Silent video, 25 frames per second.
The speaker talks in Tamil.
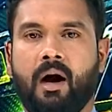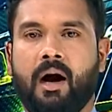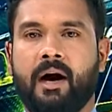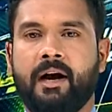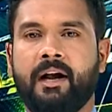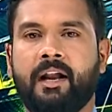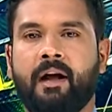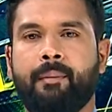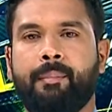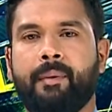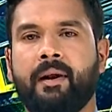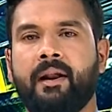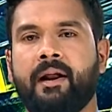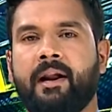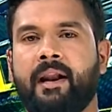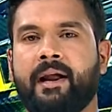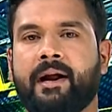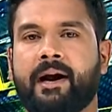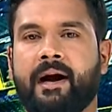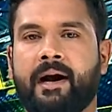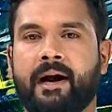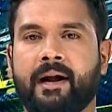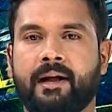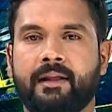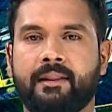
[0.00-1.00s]
அண்ணா
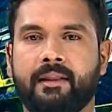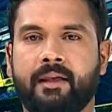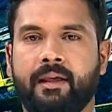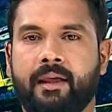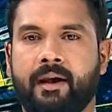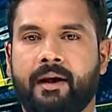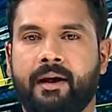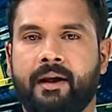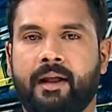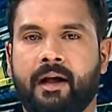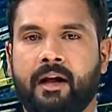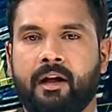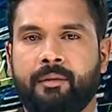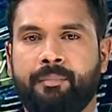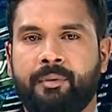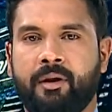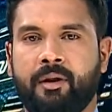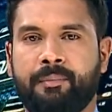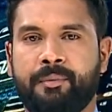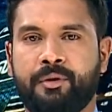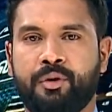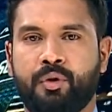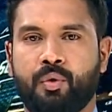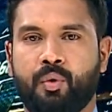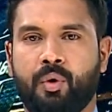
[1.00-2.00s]
பல்கலைக்கழகத்தை இரண்டாக
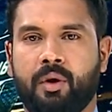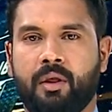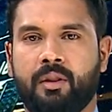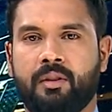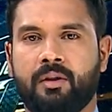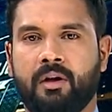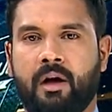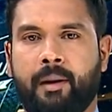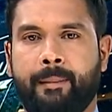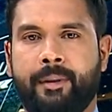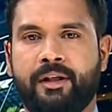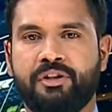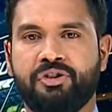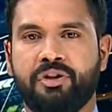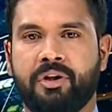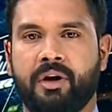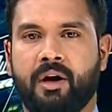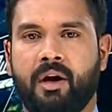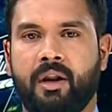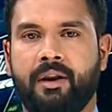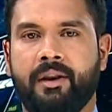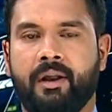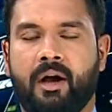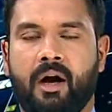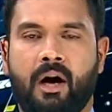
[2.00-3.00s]
பிரிப்பது குறித்து
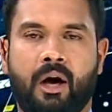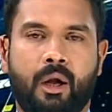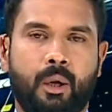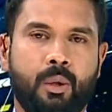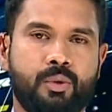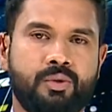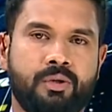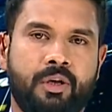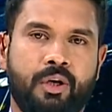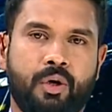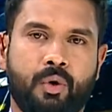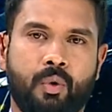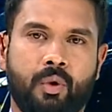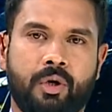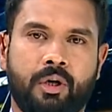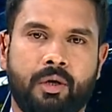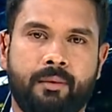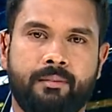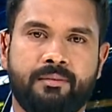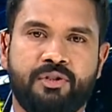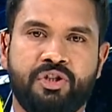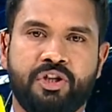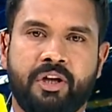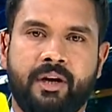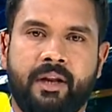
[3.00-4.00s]
அமைச்சர்களின் ஆலோசனைக் கூட்டம்
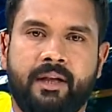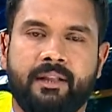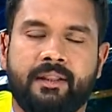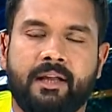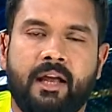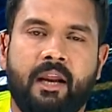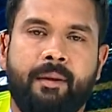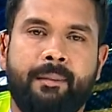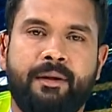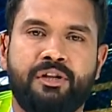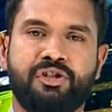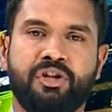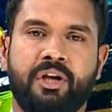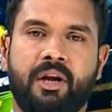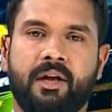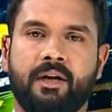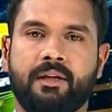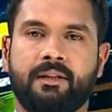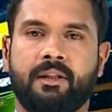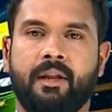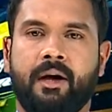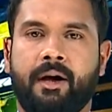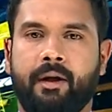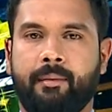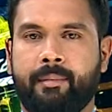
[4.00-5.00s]
சென்னை தலைமைச்
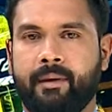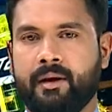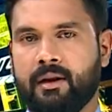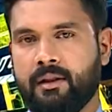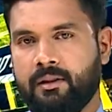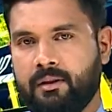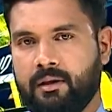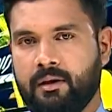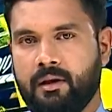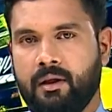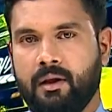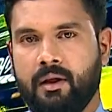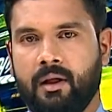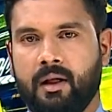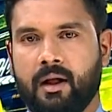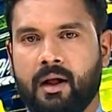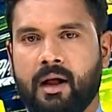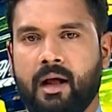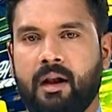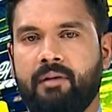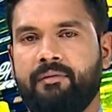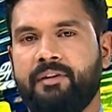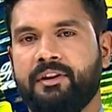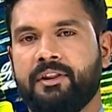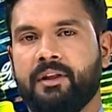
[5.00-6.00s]
செயலகத்தில் நடைபெற்றது
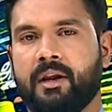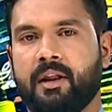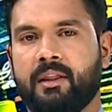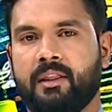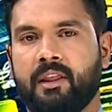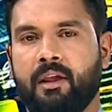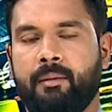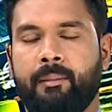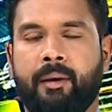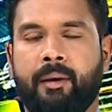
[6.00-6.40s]
கல்வி தரத்தை